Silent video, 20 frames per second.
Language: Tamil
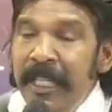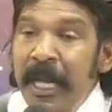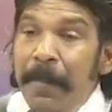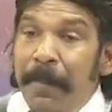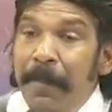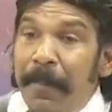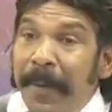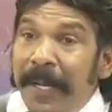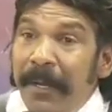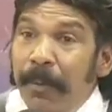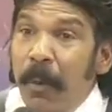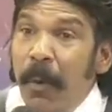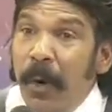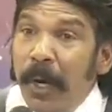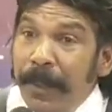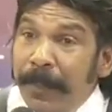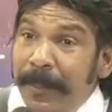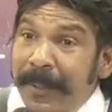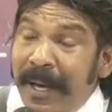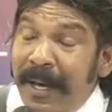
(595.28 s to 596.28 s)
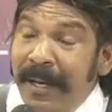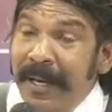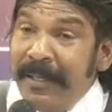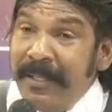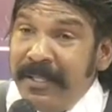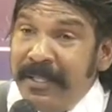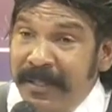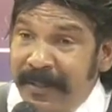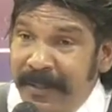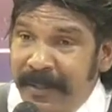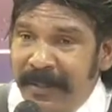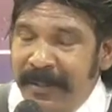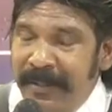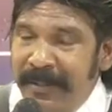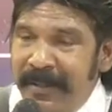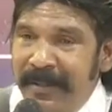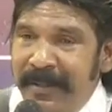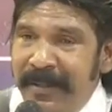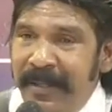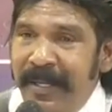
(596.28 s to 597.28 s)
எப்படி ஓய்வு நாள் அன்று
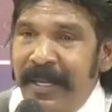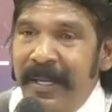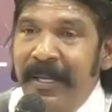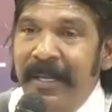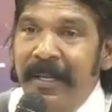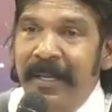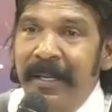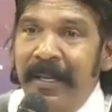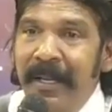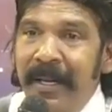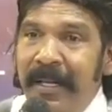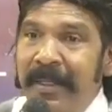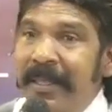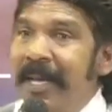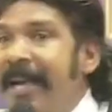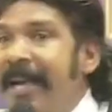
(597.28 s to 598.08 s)
நீ இந்த